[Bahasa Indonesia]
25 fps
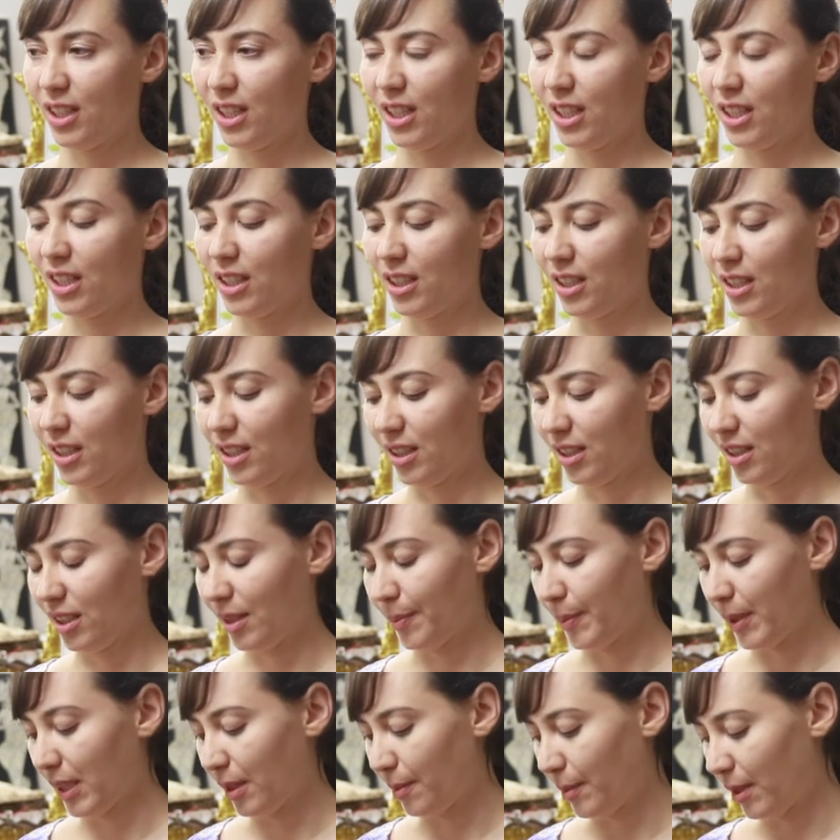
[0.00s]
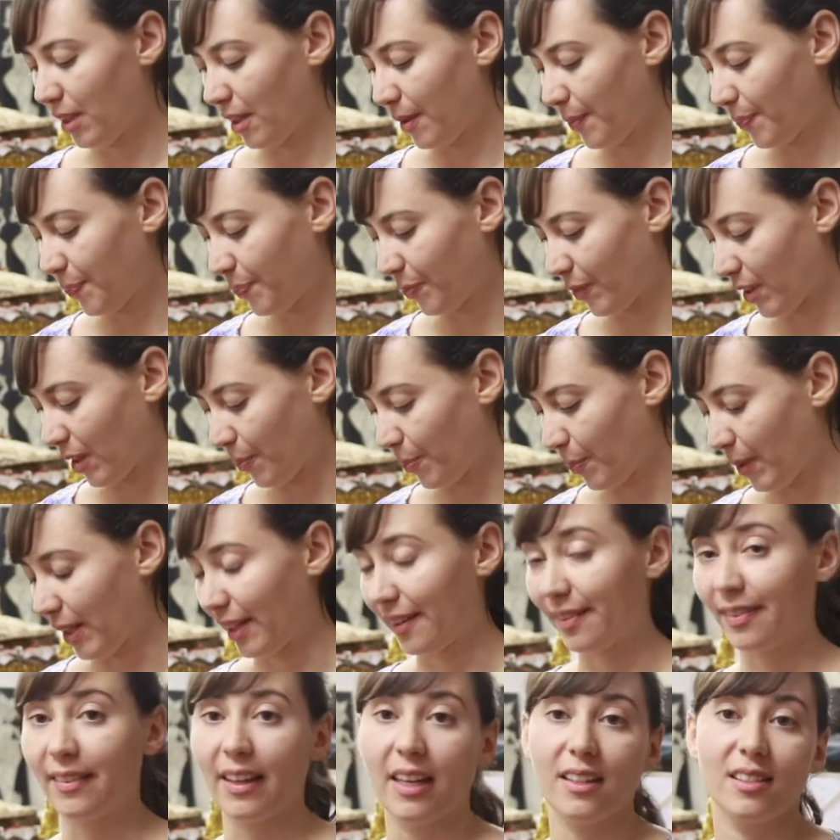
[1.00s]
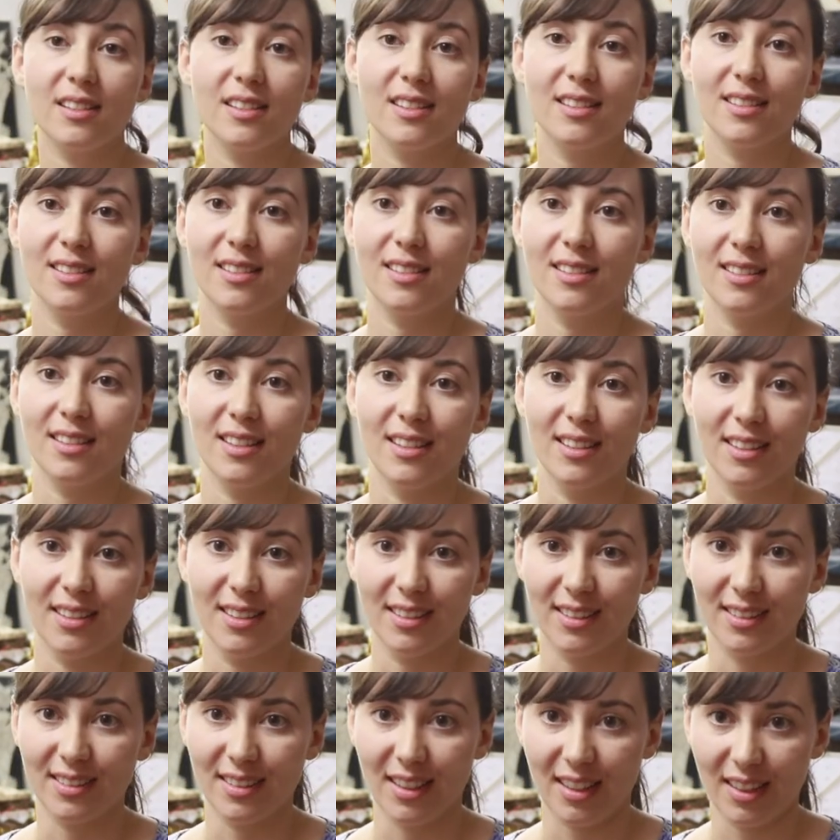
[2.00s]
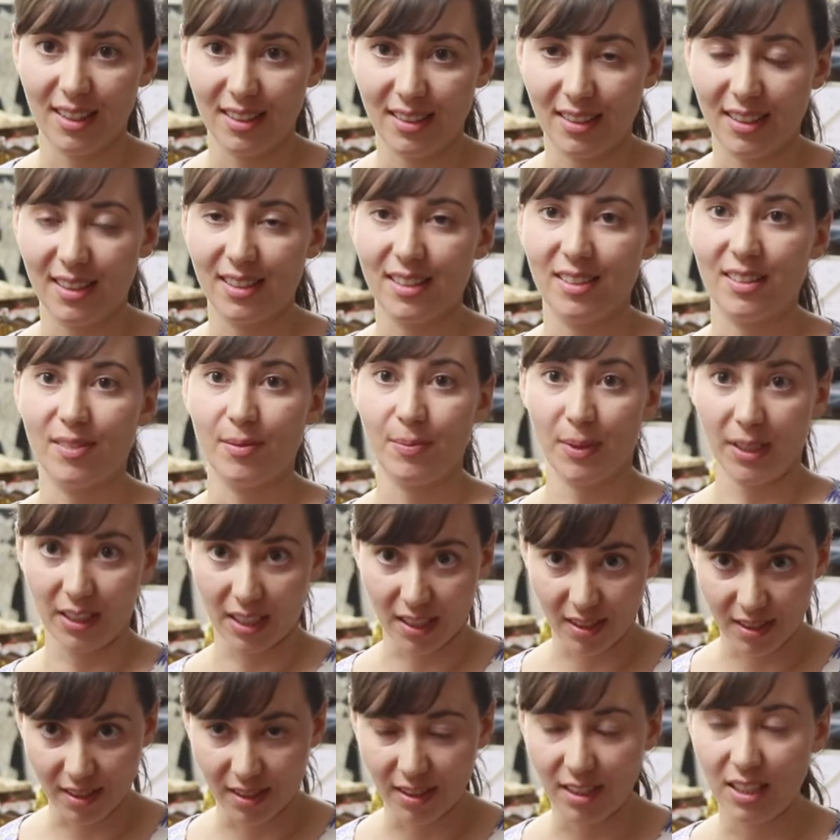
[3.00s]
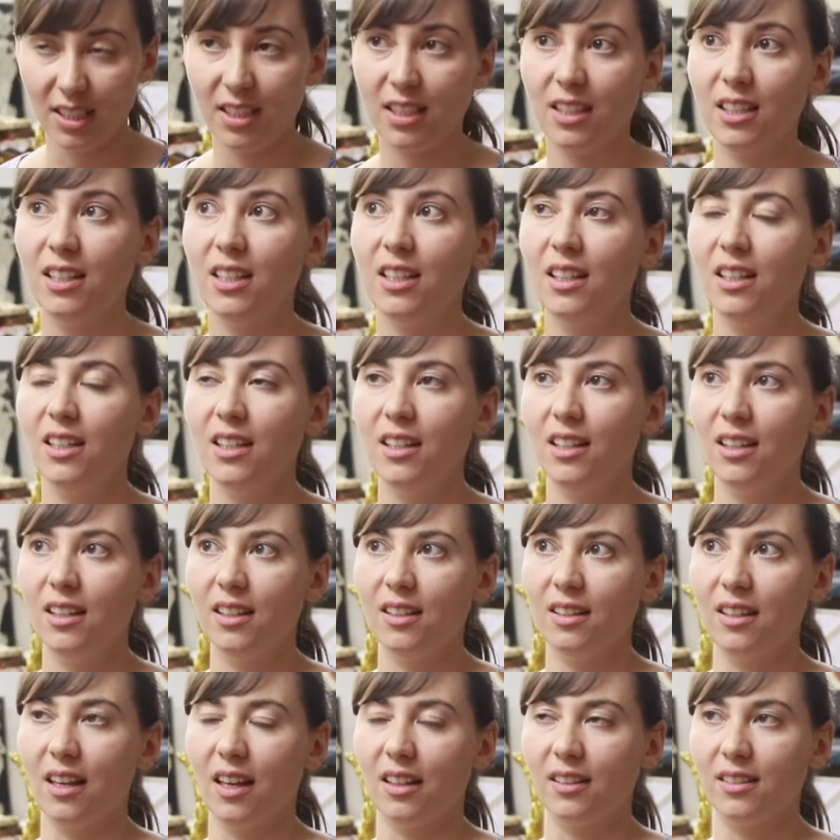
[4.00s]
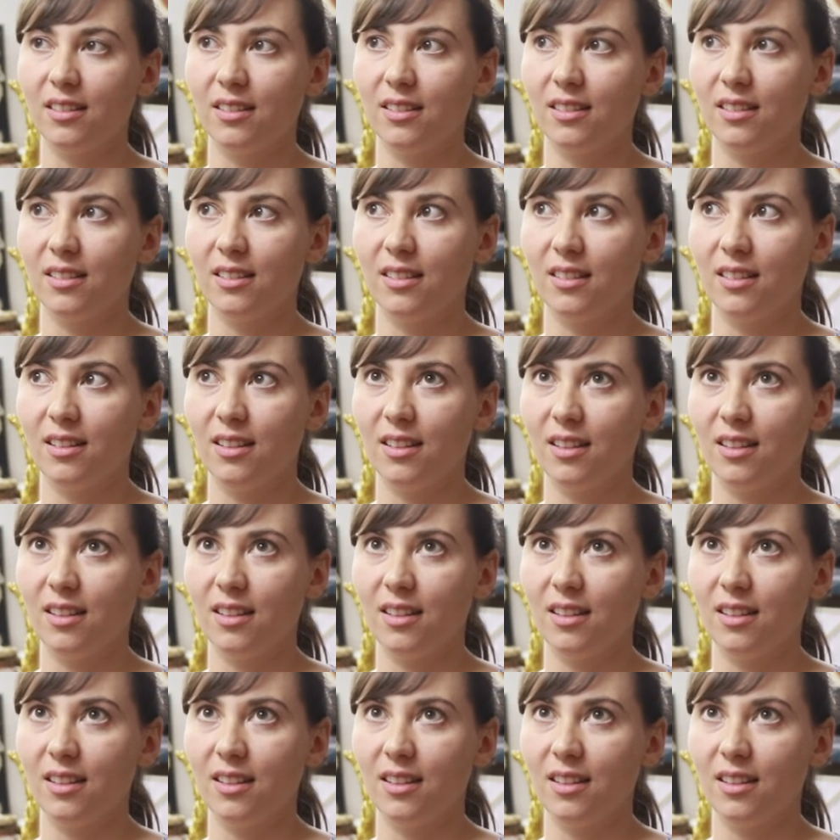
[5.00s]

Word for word: uh, apa namanya pentas eh, pentas seni pentas seni dan